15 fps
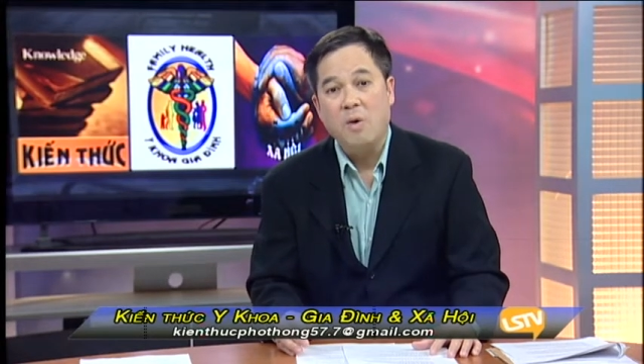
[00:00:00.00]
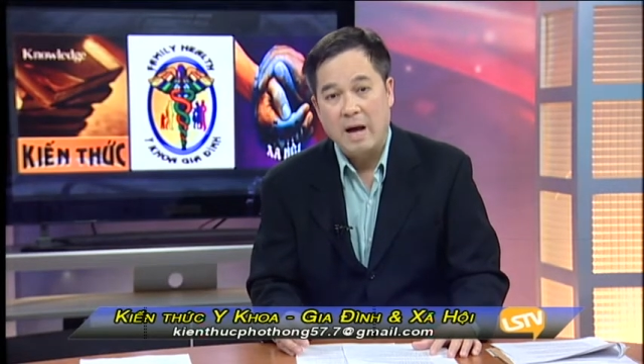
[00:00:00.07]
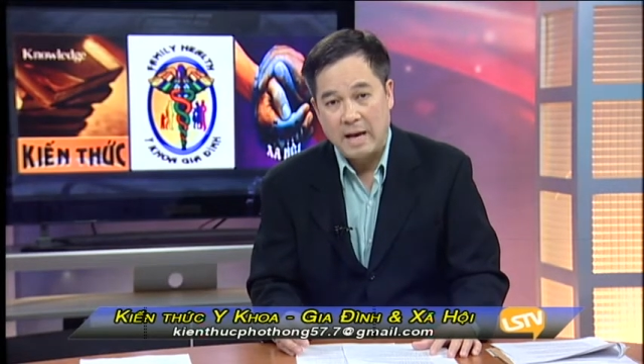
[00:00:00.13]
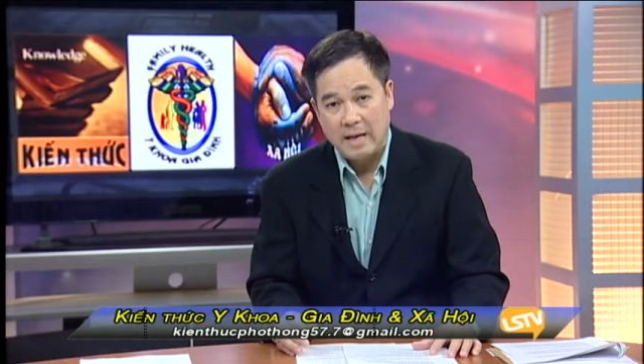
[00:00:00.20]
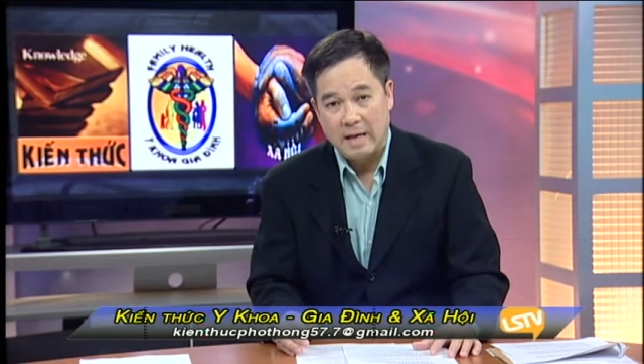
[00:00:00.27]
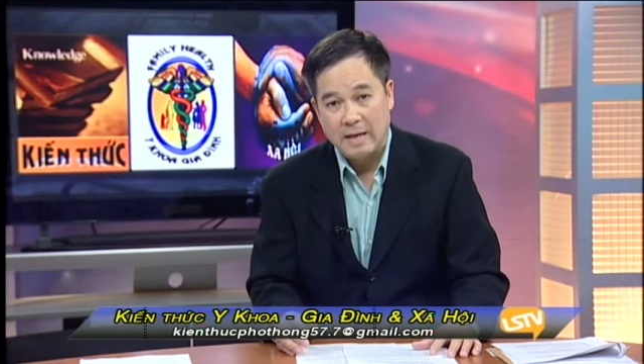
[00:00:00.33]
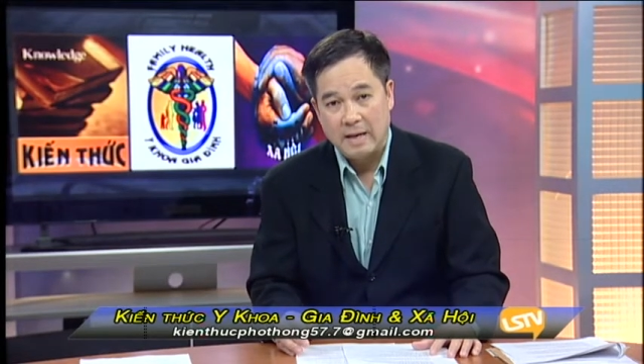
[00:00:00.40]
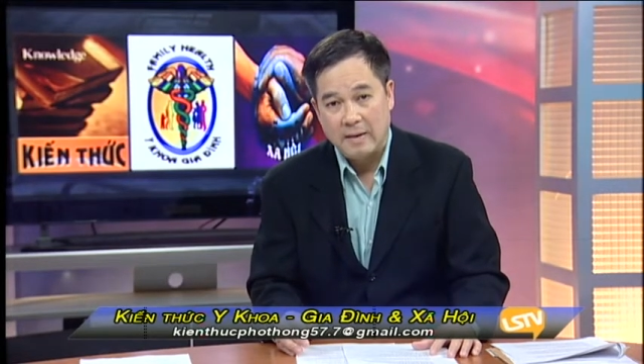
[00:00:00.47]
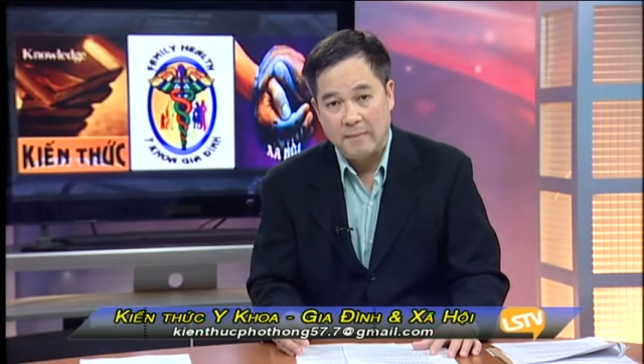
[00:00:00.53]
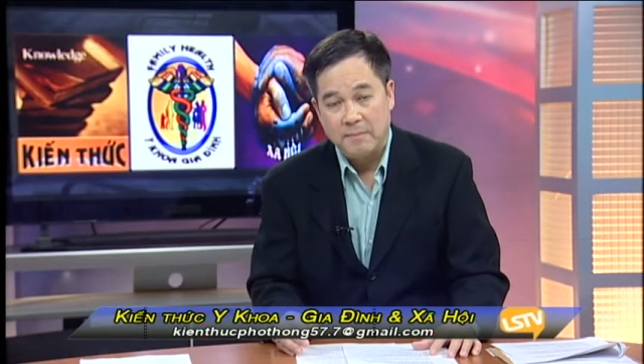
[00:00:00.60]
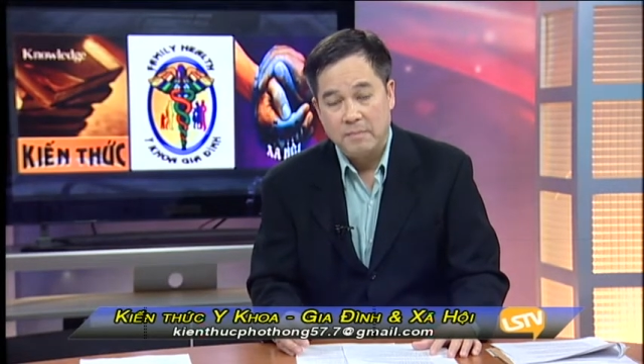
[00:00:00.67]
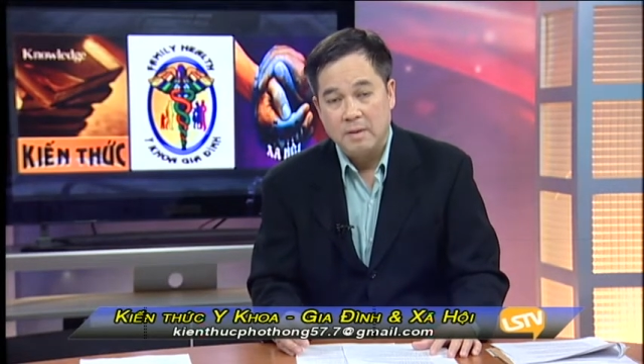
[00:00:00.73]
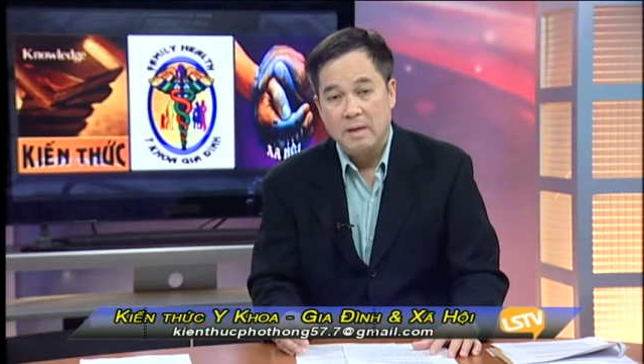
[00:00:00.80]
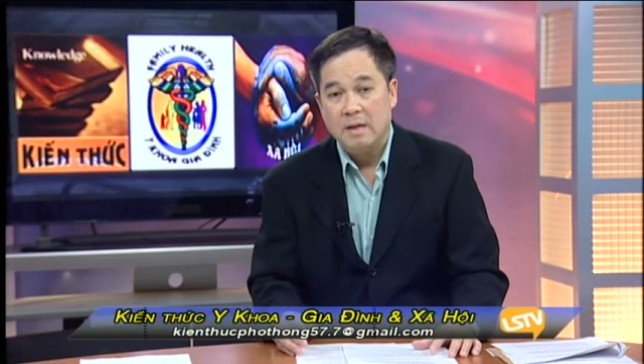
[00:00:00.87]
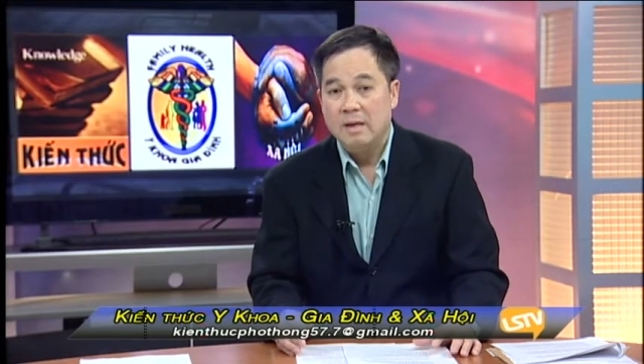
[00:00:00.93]
ai
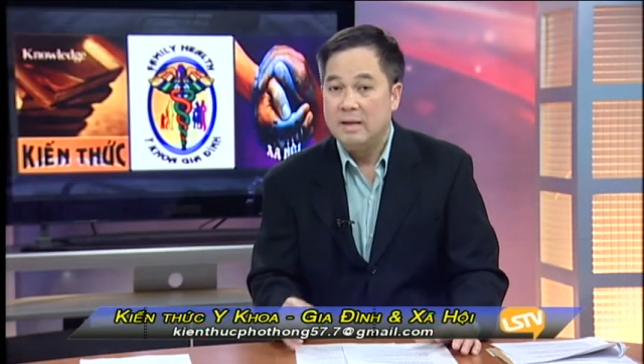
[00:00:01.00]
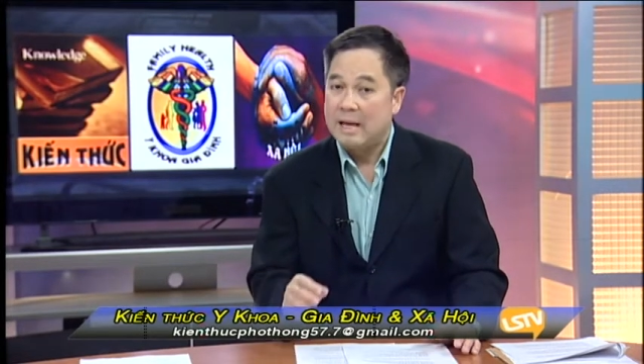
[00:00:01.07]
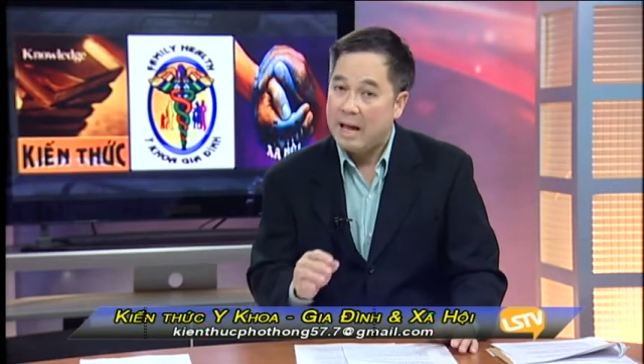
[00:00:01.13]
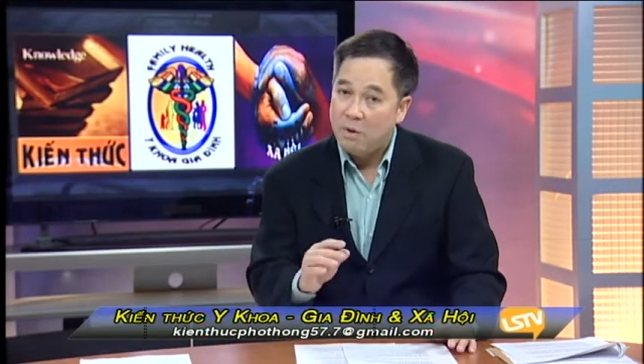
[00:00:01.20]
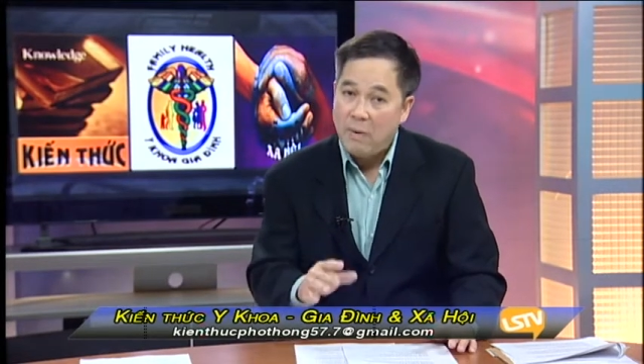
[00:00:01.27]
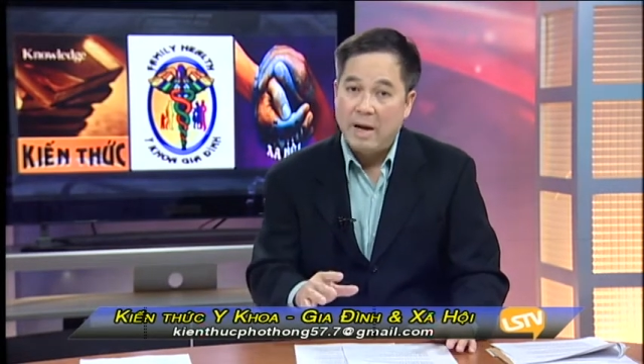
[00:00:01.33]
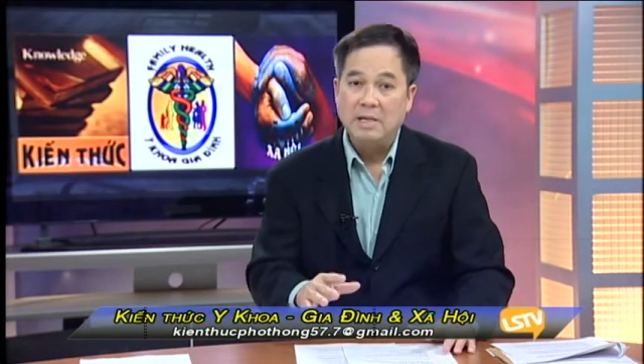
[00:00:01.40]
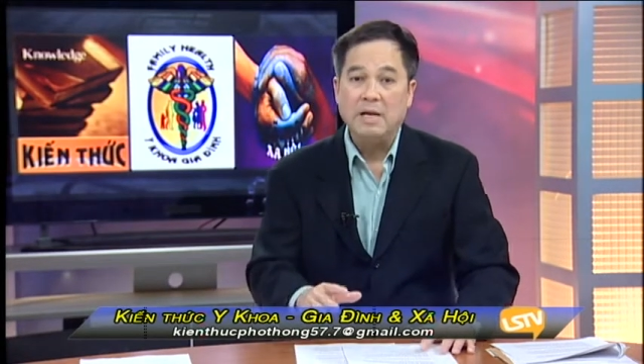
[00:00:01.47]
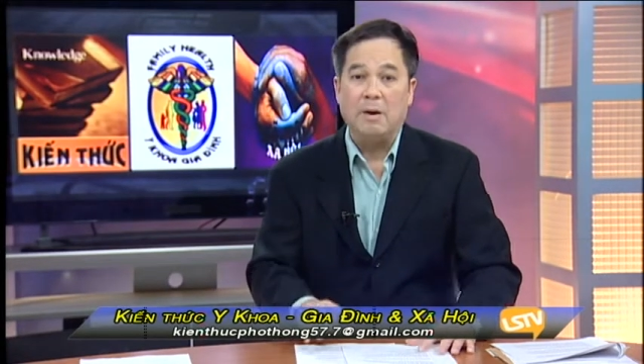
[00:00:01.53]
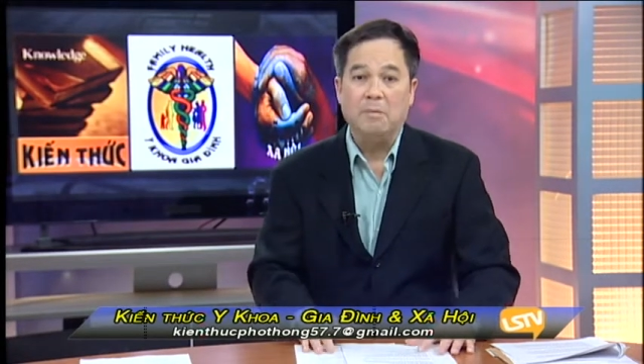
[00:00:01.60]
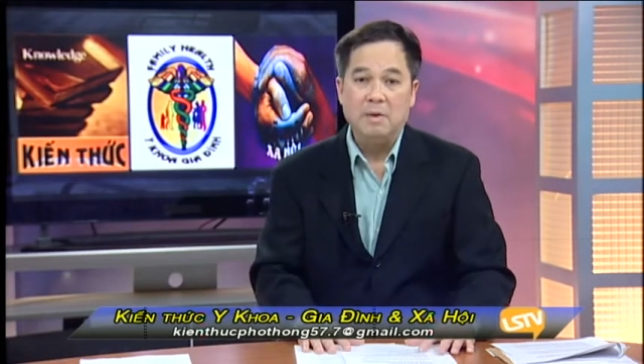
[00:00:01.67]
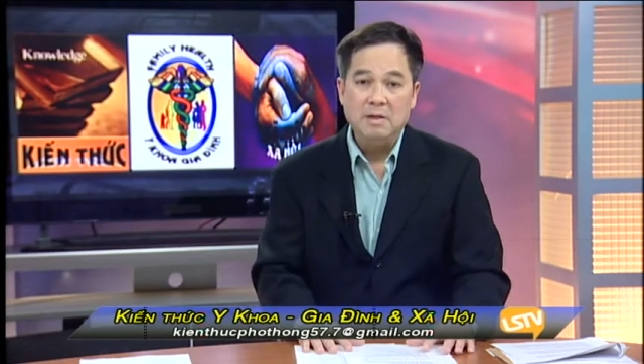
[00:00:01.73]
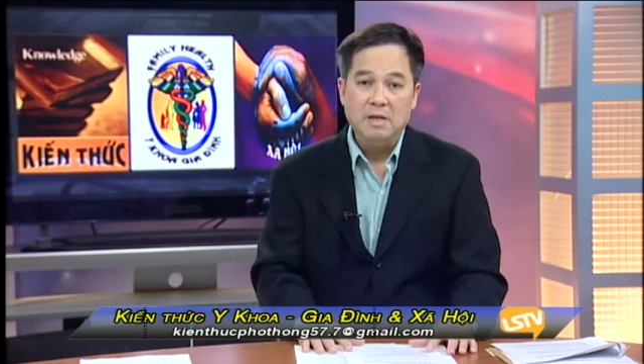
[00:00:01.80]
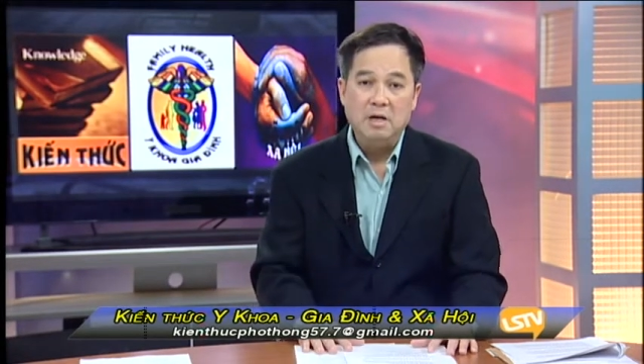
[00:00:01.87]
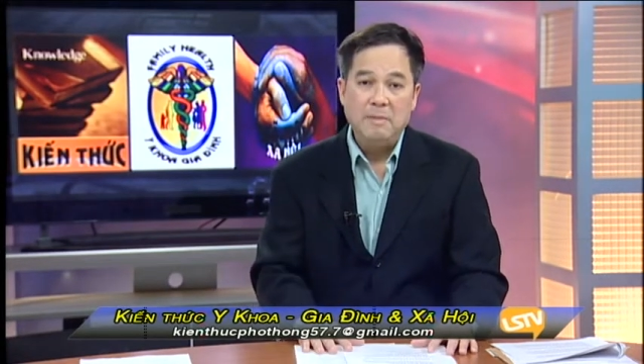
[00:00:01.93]
cái quan trọng
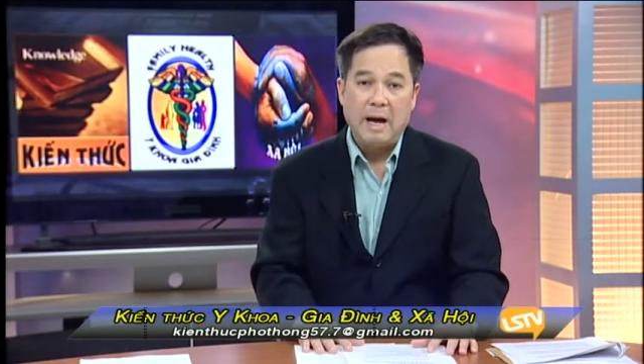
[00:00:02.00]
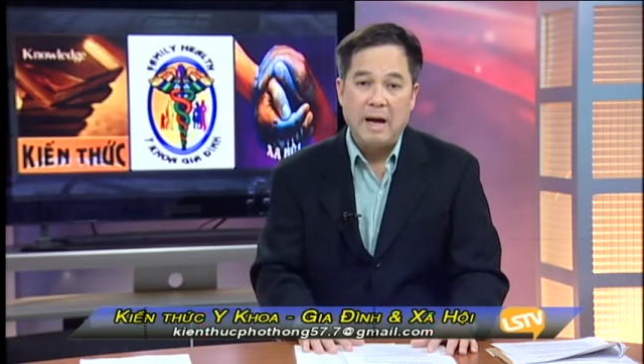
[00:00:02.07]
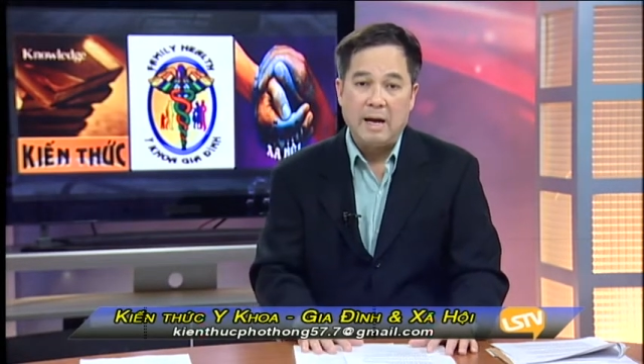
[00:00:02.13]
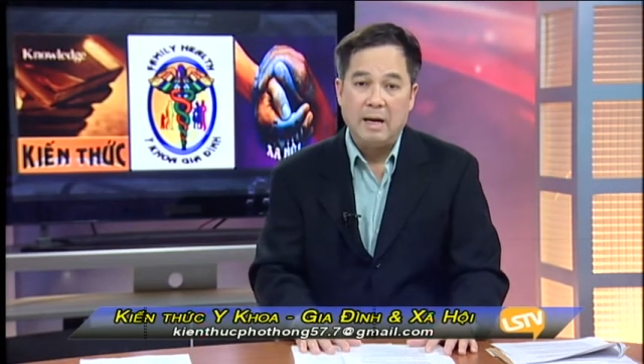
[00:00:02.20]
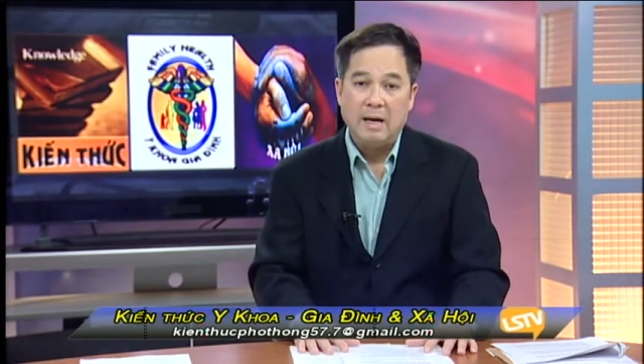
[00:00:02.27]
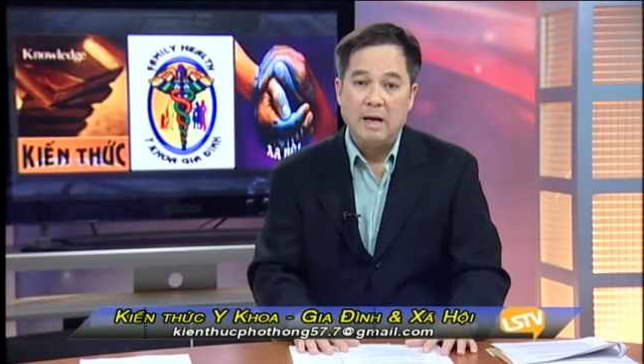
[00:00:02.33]
đó thưa bà